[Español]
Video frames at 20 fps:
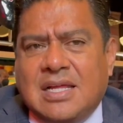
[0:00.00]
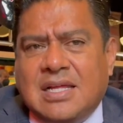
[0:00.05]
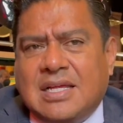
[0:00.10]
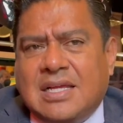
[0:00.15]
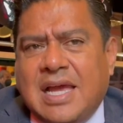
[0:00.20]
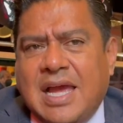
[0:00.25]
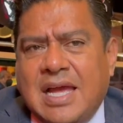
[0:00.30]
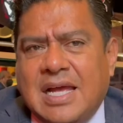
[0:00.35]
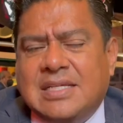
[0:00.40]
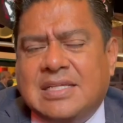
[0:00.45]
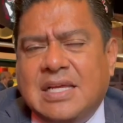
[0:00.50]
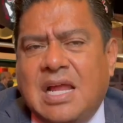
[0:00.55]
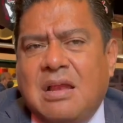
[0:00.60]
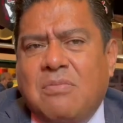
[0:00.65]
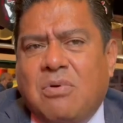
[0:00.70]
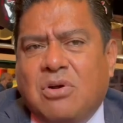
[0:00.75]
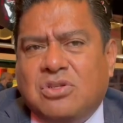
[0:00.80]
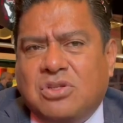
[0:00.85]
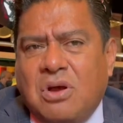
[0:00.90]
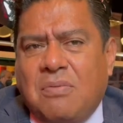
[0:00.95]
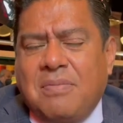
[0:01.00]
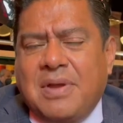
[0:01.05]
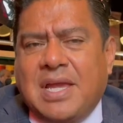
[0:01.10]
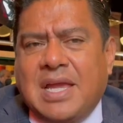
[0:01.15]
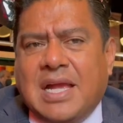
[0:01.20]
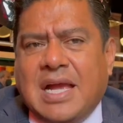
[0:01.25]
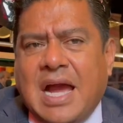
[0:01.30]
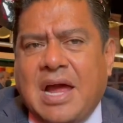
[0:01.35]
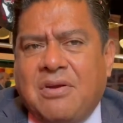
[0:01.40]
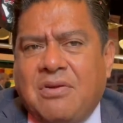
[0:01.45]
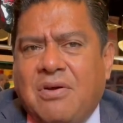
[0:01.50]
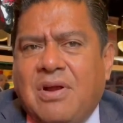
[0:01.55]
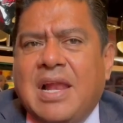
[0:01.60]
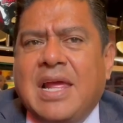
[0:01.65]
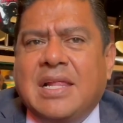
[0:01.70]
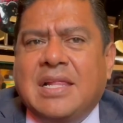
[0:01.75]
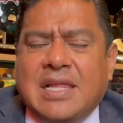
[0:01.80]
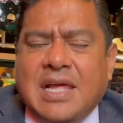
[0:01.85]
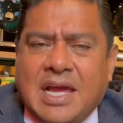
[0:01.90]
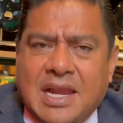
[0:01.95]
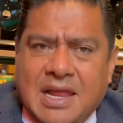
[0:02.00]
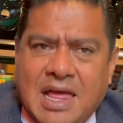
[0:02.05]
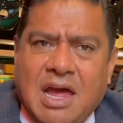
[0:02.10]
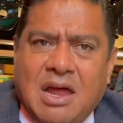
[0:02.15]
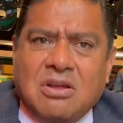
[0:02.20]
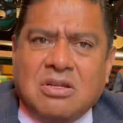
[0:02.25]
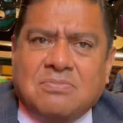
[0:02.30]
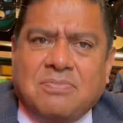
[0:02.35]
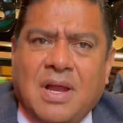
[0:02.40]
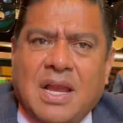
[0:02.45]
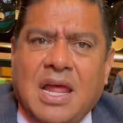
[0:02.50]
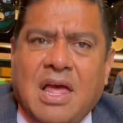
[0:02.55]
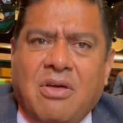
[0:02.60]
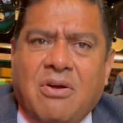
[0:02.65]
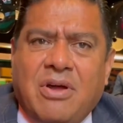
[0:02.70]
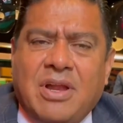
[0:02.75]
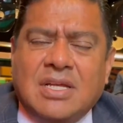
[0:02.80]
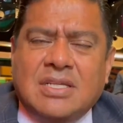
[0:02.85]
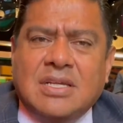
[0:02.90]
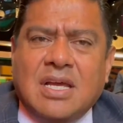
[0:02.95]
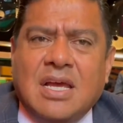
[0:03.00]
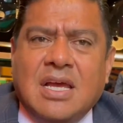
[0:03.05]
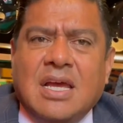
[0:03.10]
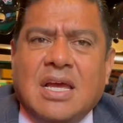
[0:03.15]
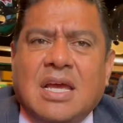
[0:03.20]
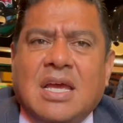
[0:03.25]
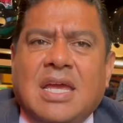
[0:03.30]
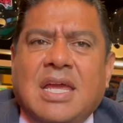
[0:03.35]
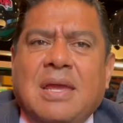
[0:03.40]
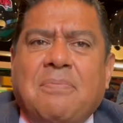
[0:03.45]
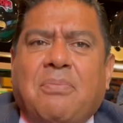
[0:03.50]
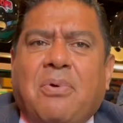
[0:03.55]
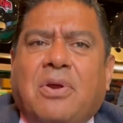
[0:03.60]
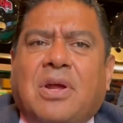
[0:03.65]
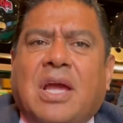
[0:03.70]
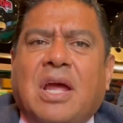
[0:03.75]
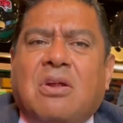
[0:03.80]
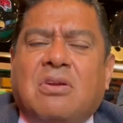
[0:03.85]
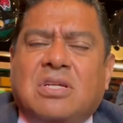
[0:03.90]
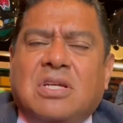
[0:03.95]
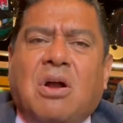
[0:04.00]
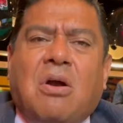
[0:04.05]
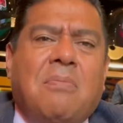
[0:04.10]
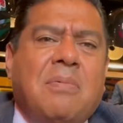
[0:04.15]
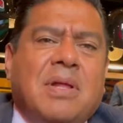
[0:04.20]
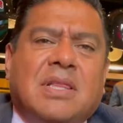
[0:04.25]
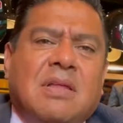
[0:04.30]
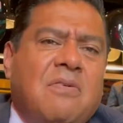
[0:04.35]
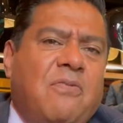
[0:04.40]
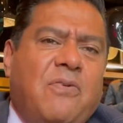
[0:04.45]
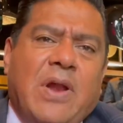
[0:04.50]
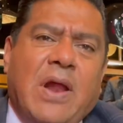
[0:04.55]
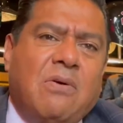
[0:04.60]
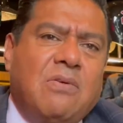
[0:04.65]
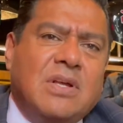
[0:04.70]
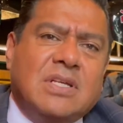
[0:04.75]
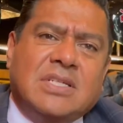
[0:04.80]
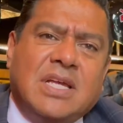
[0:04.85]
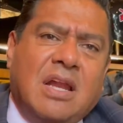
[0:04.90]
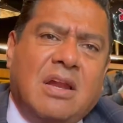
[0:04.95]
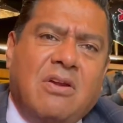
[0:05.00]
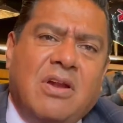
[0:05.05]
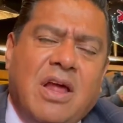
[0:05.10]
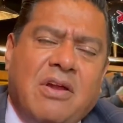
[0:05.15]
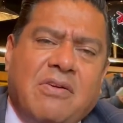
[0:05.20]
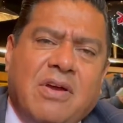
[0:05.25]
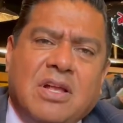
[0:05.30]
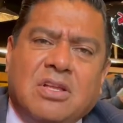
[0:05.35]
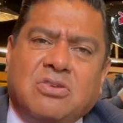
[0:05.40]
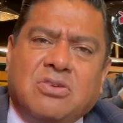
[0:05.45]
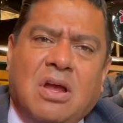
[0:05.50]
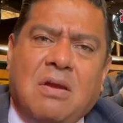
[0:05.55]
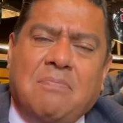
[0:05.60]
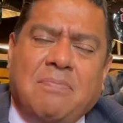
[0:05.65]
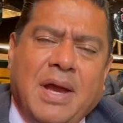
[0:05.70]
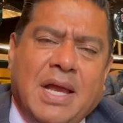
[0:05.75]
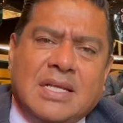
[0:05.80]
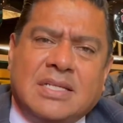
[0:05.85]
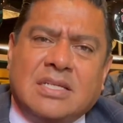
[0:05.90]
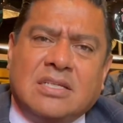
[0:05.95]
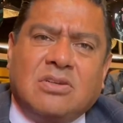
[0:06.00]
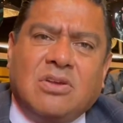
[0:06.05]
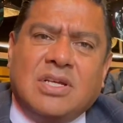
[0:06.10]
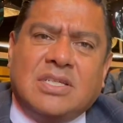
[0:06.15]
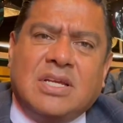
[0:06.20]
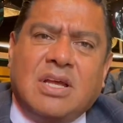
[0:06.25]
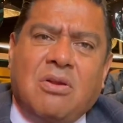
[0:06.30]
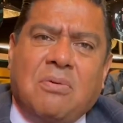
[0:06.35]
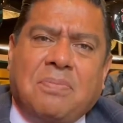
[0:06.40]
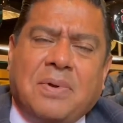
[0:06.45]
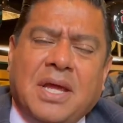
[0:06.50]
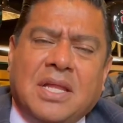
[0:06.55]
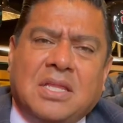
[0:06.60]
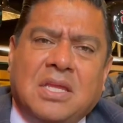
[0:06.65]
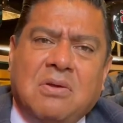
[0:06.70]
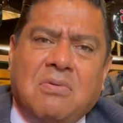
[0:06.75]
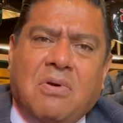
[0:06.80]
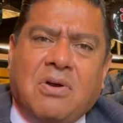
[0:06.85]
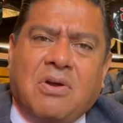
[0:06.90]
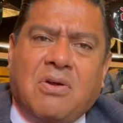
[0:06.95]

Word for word: que es el boxeo mexicano, la integridad de los peleadores y porque no se cometan fraudes a lo largo y ancho del país. Eso es el objetivo.